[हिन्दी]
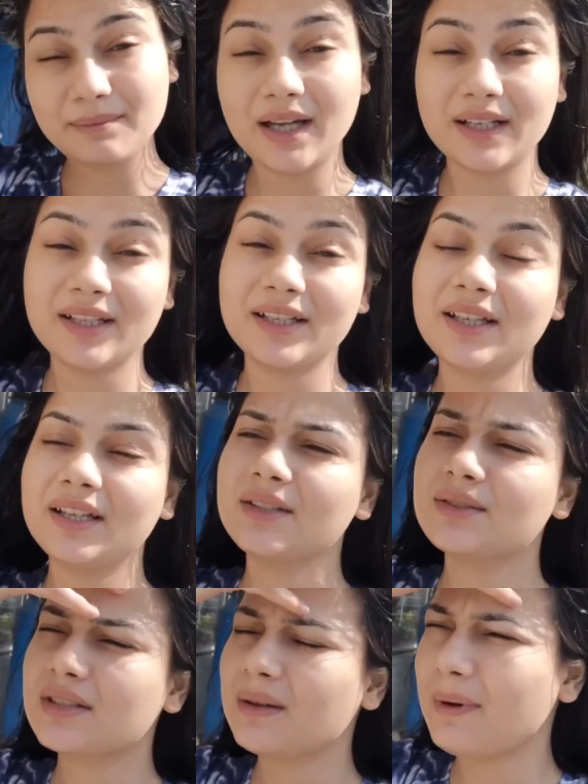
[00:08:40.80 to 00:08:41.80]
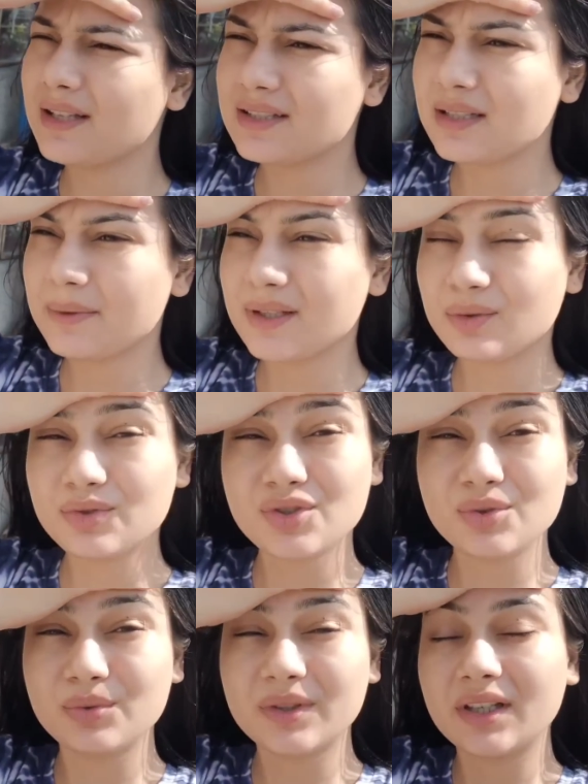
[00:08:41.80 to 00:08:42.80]
मार्केट गई थी उसके बाद से मैंने कुछ
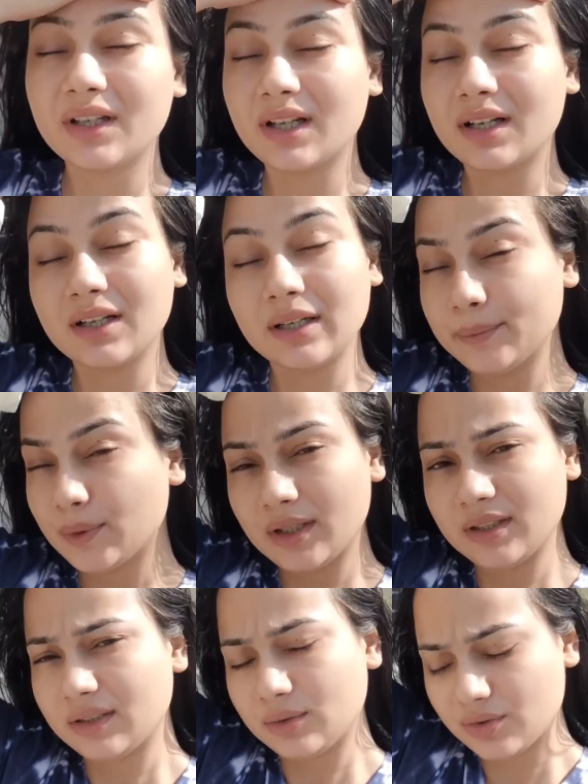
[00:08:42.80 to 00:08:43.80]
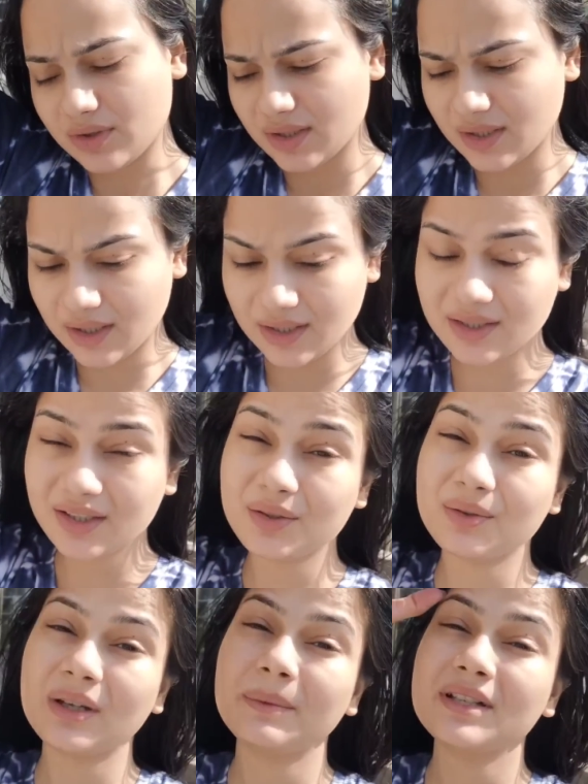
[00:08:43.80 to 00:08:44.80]
शूट नहीं करा कल पूरा दिन कुछ नहीं करा था
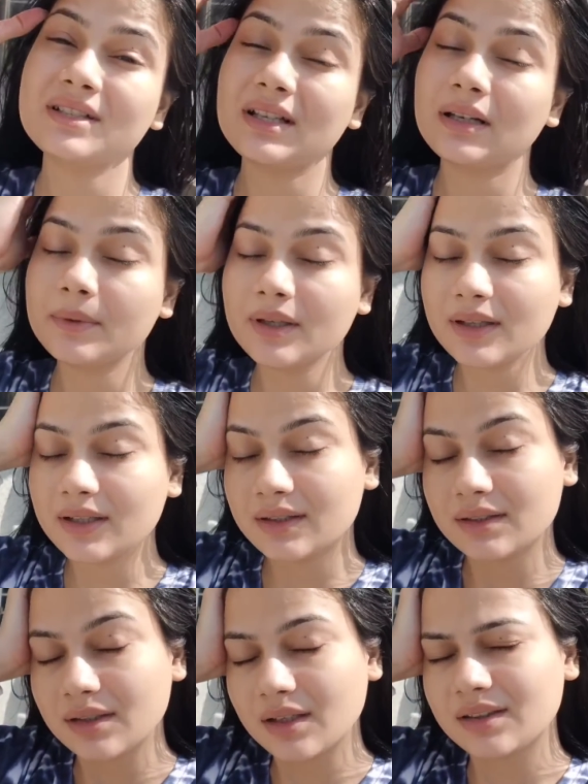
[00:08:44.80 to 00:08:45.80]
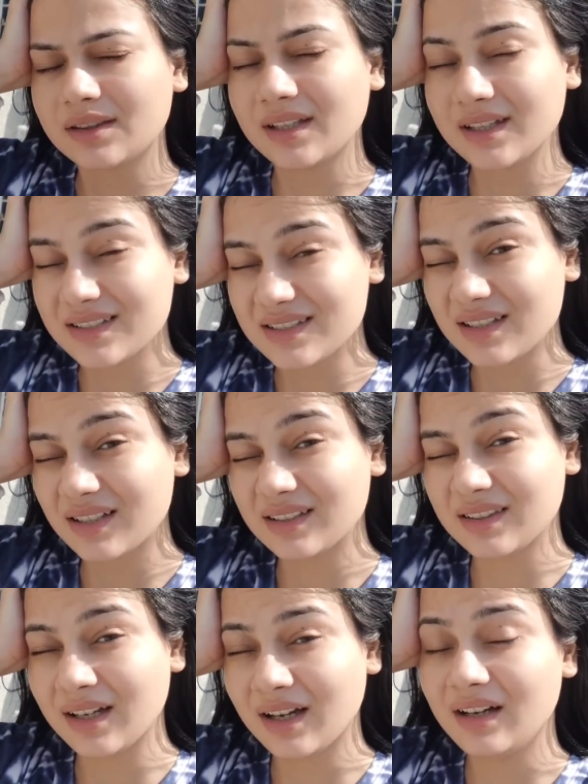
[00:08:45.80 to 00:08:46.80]
क्योंकि मेरे सर में इतना तेज़ दर्द
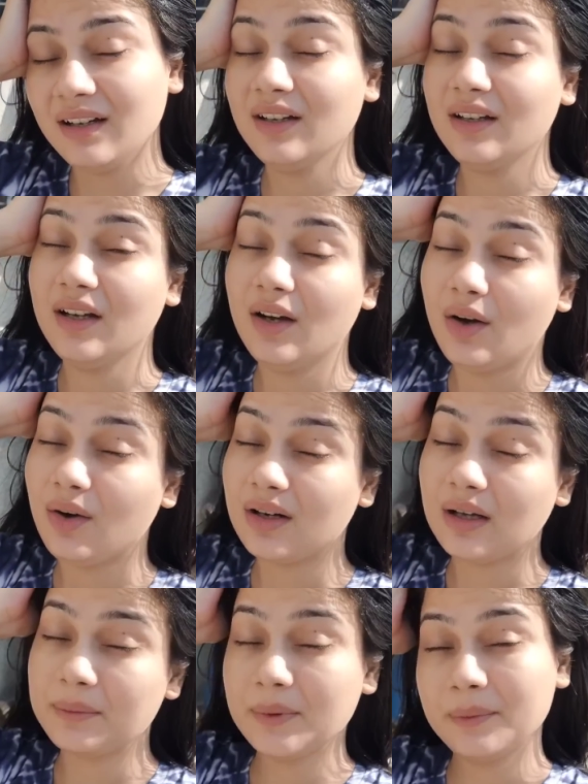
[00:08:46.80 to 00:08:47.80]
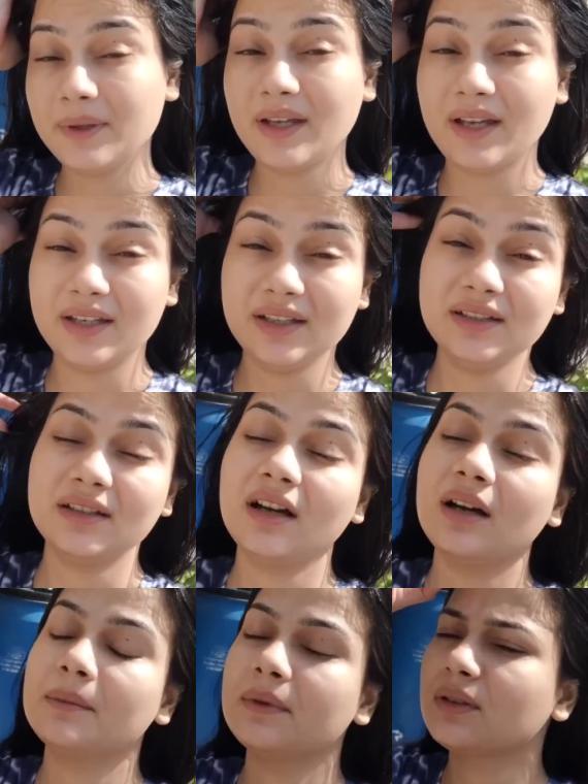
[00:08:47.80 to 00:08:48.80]
था और अभी भी है
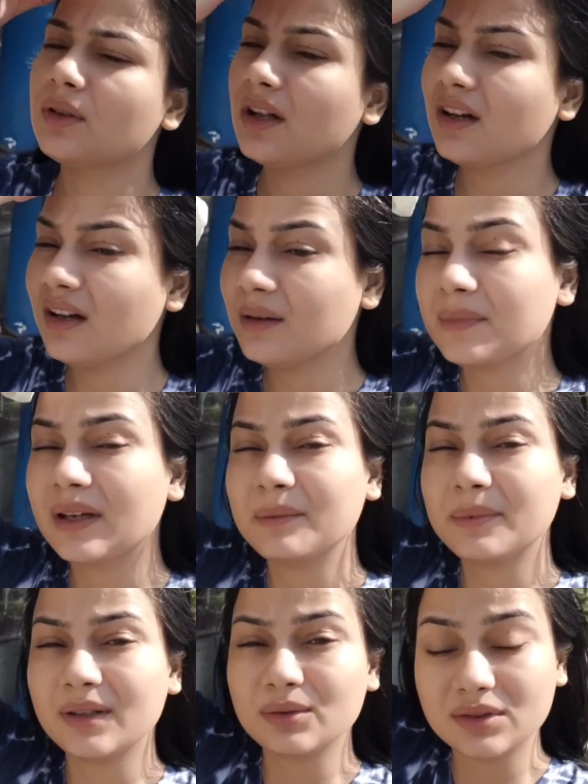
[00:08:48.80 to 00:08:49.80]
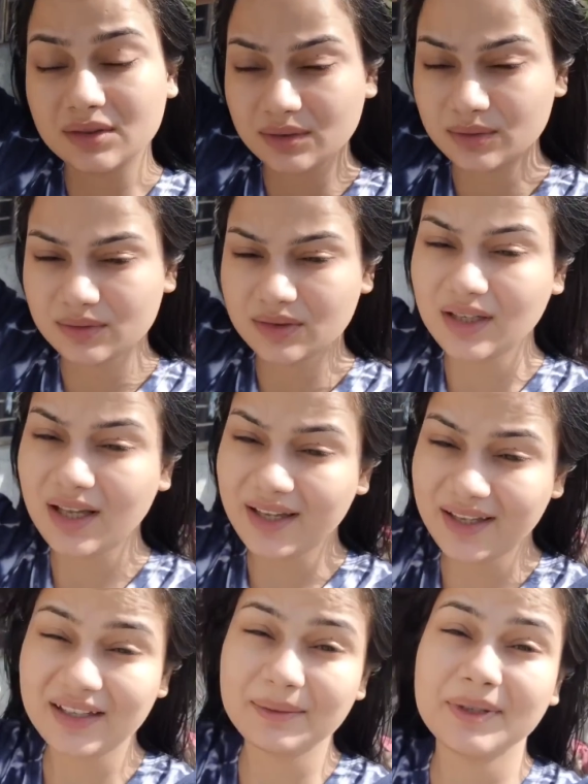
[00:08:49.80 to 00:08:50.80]
अभी थोड़ा कम है पर उत, उतना
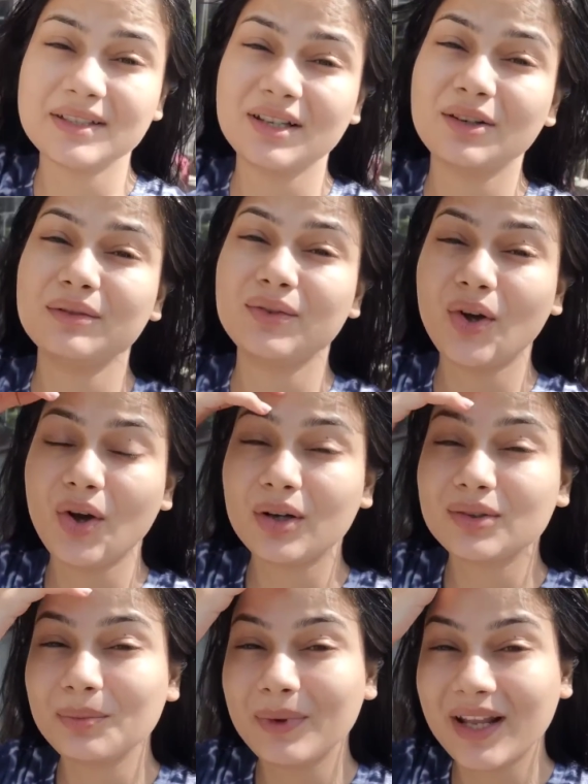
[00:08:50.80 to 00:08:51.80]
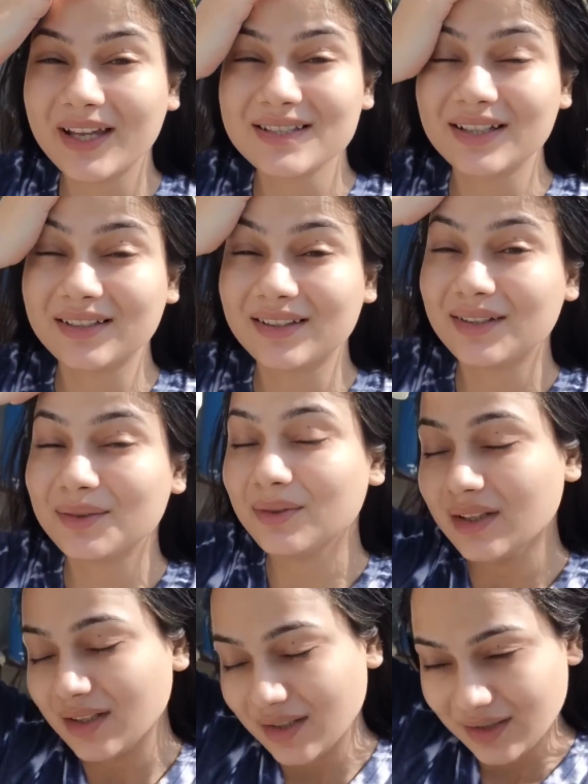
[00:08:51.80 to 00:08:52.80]
है कि मैं चलो ब्लॉग तो बना ही सकती हूँ
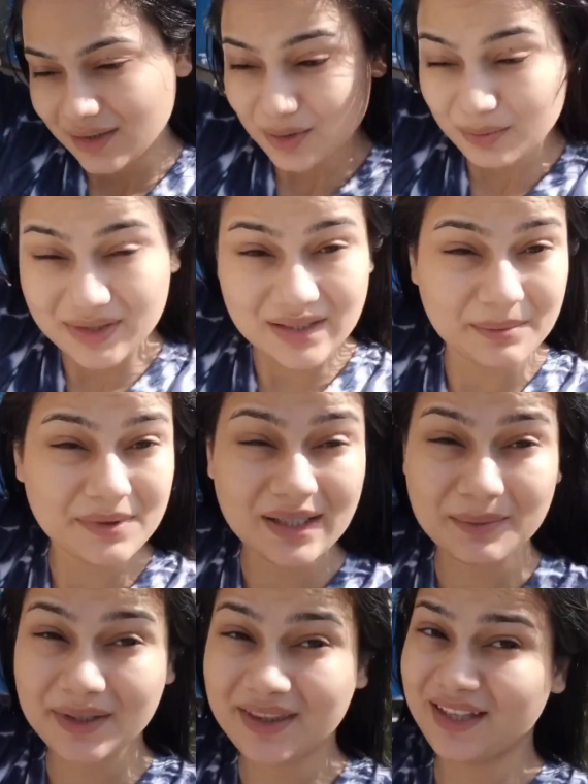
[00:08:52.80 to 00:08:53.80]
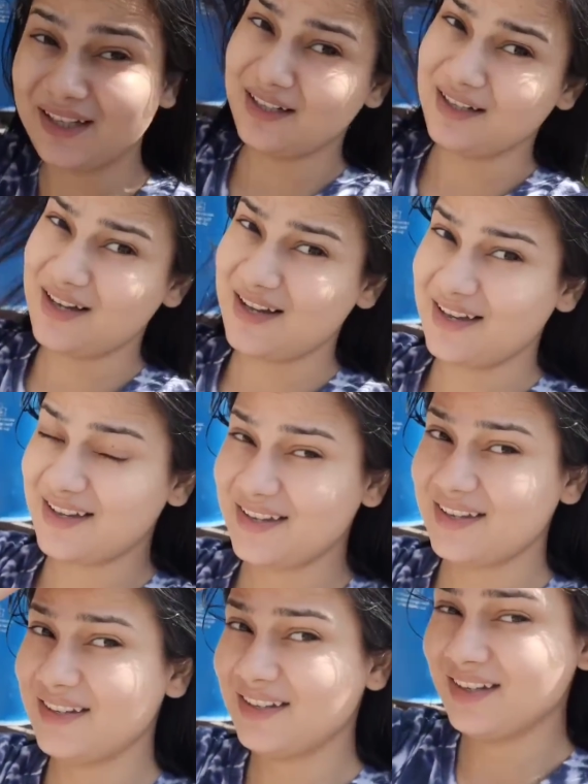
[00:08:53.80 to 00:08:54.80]
तो बस अभी सर में तेल लगाया है